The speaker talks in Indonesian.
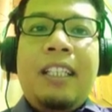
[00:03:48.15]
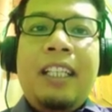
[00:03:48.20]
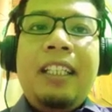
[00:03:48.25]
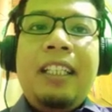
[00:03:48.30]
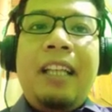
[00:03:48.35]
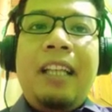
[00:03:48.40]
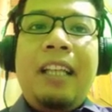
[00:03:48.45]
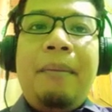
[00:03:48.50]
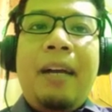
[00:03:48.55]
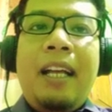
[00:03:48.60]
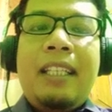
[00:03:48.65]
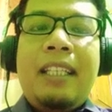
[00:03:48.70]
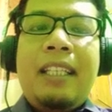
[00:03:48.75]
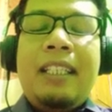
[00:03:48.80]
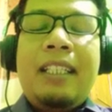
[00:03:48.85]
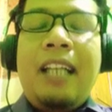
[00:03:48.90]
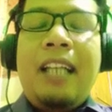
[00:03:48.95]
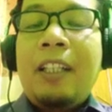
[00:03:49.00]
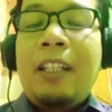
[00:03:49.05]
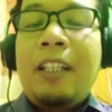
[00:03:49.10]
kita
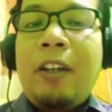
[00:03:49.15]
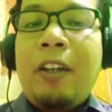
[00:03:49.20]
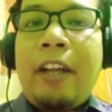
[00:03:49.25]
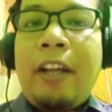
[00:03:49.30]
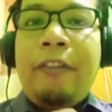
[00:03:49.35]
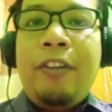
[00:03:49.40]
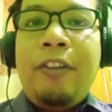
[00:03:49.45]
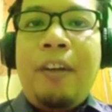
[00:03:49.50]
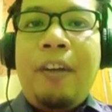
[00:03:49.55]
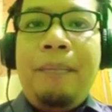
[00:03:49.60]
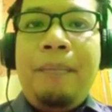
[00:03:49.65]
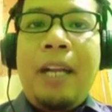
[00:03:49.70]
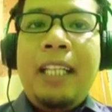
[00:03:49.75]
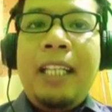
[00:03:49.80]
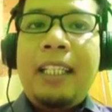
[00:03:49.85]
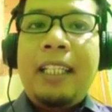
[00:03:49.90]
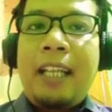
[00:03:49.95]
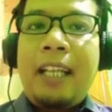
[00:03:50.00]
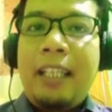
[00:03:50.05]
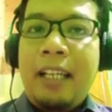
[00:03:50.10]
bahas atau review
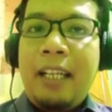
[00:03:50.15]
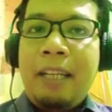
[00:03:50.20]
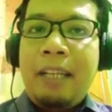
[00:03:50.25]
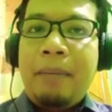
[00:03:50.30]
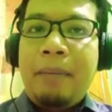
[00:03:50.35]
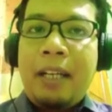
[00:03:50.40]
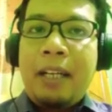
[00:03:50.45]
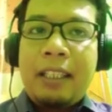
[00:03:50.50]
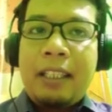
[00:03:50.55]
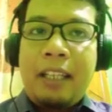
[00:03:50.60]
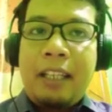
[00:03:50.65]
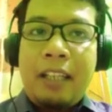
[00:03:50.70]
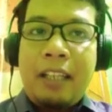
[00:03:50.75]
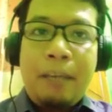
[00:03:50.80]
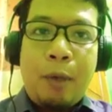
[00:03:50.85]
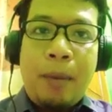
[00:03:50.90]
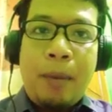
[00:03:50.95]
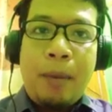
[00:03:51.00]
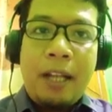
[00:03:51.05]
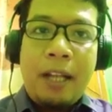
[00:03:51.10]
kembali terkait dengan pengertian
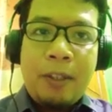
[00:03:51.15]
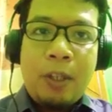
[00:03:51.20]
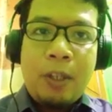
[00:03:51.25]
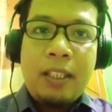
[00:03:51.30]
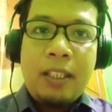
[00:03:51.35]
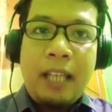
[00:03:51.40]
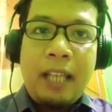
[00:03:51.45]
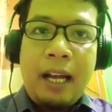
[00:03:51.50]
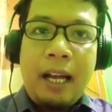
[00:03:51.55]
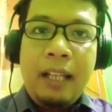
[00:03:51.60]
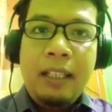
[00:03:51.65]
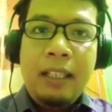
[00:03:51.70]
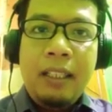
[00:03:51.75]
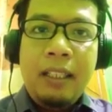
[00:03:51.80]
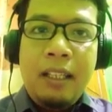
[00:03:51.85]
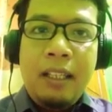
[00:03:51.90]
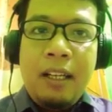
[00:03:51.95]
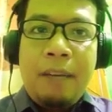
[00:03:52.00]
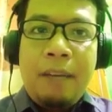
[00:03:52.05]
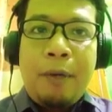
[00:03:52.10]
dari perubahan sosial.
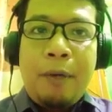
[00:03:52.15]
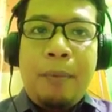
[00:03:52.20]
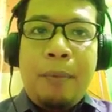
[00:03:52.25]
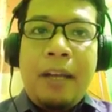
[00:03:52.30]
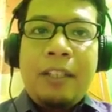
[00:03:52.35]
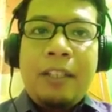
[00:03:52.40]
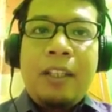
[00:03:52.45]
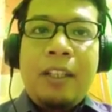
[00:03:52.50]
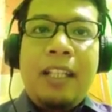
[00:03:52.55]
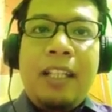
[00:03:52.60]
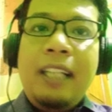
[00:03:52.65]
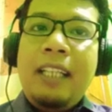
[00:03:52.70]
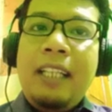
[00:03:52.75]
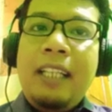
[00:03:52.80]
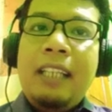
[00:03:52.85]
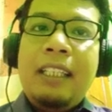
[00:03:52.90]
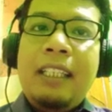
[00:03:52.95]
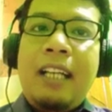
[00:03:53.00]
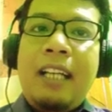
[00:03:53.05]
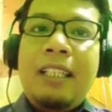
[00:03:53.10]
Perubahan sosial
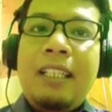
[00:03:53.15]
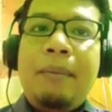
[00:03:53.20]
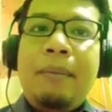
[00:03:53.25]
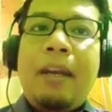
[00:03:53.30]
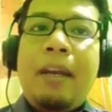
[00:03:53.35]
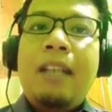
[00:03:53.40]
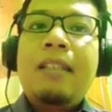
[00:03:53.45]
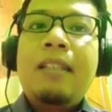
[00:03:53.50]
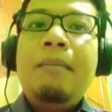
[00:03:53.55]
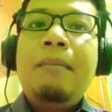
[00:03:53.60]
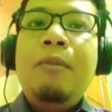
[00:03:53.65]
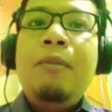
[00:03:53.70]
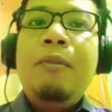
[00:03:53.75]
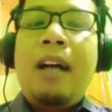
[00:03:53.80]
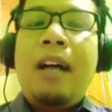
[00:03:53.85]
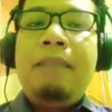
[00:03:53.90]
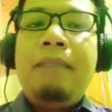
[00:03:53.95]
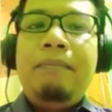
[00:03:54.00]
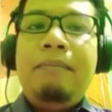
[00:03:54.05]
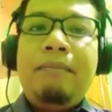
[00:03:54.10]
diartikan sebagai
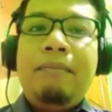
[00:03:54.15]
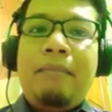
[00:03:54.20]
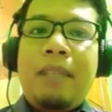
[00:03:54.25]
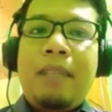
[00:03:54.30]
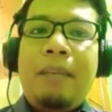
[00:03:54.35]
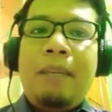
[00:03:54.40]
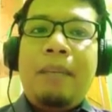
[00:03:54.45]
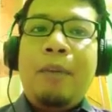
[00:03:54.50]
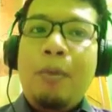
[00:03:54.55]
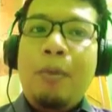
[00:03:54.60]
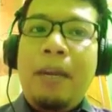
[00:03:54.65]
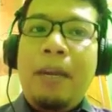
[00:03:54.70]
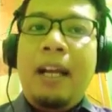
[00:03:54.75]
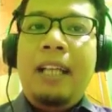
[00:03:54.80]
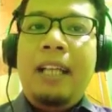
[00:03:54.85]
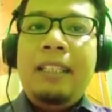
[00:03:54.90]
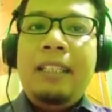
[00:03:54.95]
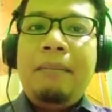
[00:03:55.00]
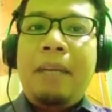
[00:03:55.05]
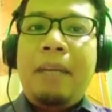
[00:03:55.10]
semua
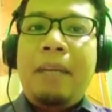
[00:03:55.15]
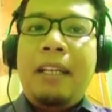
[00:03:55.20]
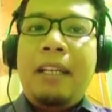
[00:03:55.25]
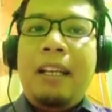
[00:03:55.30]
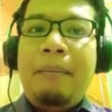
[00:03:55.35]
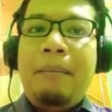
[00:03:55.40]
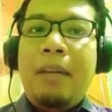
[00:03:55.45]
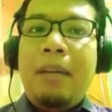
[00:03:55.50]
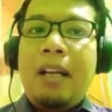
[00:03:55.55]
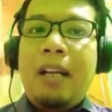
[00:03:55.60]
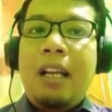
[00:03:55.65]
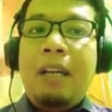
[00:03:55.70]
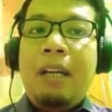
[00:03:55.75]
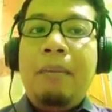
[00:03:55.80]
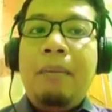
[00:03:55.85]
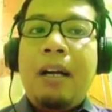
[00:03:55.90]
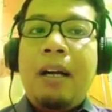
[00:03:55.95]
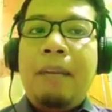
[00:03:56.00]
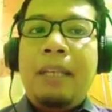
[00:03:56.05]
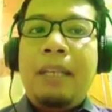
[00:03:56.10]
perubahan pada
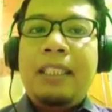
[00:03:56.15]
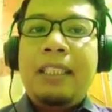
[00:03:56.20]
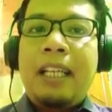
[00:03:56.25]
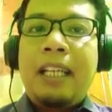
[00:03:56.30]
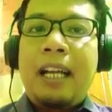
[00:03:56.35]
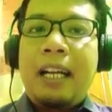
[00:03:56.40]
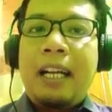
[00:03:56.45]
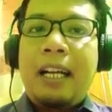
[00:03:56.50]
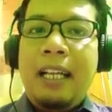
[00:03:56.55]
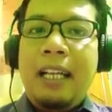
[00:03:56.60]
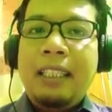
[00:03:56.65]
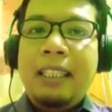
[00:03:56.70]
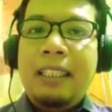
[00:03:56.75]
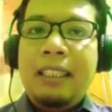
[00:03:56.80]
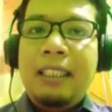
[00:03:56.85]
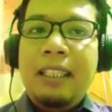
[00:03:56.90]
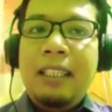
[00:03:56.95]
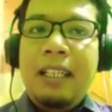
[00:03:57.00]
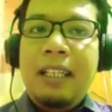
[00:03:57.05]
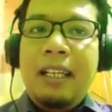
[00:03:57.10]
lembaga-lembaga
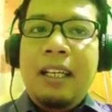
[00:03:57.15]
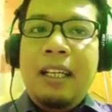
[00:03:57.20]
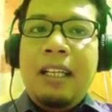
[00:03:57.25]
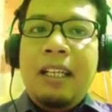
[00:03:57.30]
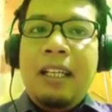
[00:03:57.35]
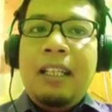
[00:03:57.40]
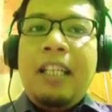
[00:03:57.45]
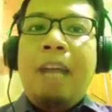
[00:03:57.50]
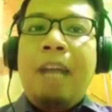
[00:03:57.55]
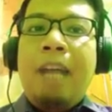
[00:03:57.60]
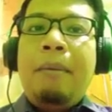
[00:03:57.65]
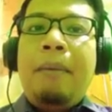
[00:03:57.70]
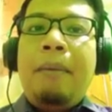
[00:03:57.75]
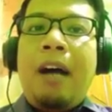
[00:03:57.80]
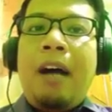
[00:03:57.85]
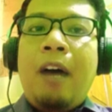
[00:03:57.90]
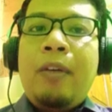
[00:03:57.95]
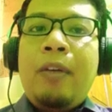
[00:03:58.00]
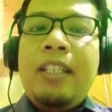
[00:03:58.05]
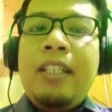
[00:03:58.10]
masyarakat yang
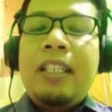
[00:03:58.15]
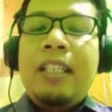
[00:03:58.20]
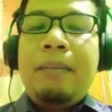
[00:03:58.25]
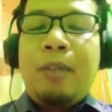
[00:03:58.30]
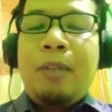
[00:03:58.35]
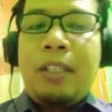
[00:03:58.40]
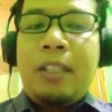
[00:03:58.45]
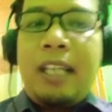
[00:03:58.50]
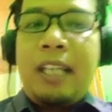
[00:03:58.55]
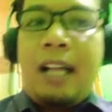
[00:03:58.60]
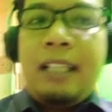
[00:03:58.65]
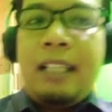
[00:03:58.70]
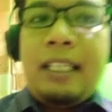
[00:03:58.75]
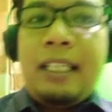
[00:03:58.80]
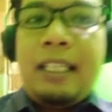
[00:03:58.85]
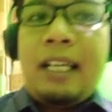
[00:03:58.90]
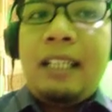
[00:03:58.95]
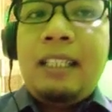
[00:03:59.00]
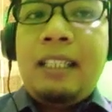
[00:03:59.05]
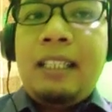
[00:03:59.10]
mempengaruhi sistem
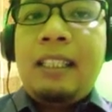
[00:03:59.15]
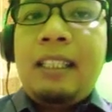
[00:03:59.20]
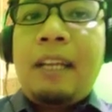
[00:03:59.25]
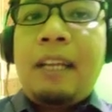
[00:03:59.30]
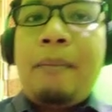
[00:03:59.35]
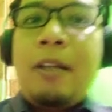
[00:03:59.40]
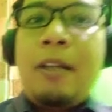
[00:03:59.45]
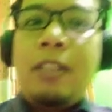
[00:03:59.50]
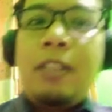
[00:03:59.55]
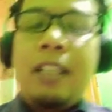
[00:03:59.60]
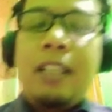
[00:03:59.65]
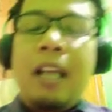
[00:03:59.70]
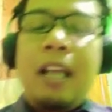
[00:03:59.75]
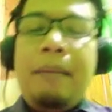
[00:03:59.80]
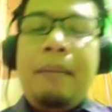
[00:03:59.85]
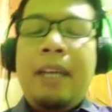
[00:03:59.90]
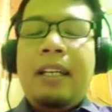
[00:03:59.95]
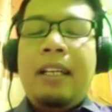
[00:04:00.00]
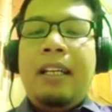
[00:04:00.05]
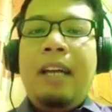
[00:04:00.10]
sosialnya, termasuk di
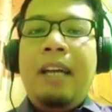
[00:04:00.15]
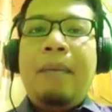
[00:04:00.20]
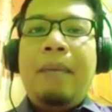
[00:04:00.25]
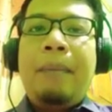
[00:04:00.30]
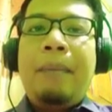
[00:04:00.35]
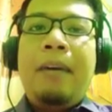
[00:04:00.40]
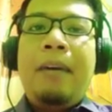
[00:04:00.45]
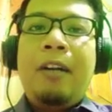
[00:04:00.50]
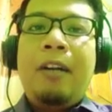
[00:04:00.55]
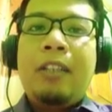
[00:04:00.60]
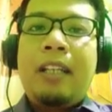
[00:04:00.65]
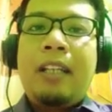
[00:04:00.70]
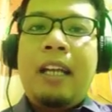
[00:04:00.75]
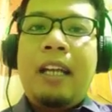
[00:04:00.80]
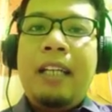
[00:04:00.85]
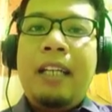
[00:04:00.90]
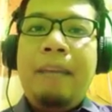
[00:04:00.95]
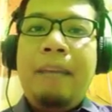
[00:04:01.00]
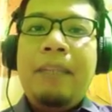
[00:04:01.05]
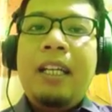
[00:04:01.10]
dalamnya adalah berpengaruh
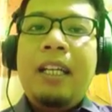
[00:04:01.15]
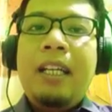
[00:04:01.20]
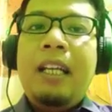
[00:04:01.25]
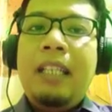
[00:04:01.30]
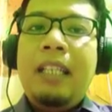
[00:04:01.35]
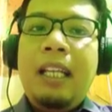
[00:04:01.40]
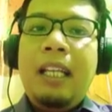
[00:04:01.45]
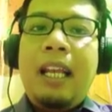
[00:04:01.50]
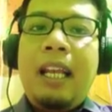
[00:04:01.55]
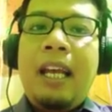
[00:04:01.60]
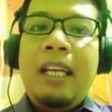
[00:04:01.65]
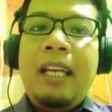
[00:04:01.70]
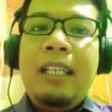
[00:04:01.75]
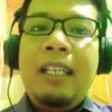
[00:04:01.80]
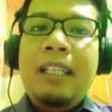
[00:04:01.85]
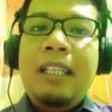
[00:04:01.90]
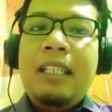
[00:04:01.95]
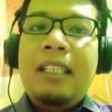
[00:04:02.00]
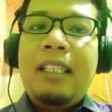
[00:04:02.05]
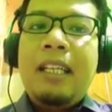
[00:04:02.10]
terhadap nilai,
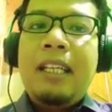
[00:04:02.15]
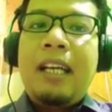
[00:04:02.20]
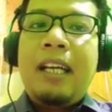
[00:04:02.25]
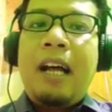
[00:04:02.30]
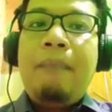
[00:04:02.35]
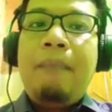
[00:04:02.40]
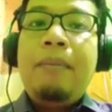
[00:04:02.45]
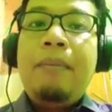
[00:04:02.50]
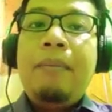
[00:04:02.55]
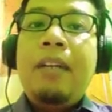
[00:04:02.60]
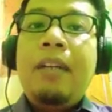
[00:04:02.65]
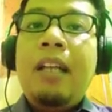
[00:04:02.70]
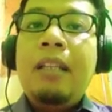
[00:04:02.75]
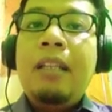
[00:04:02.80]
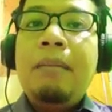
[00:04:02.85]
sikap, dan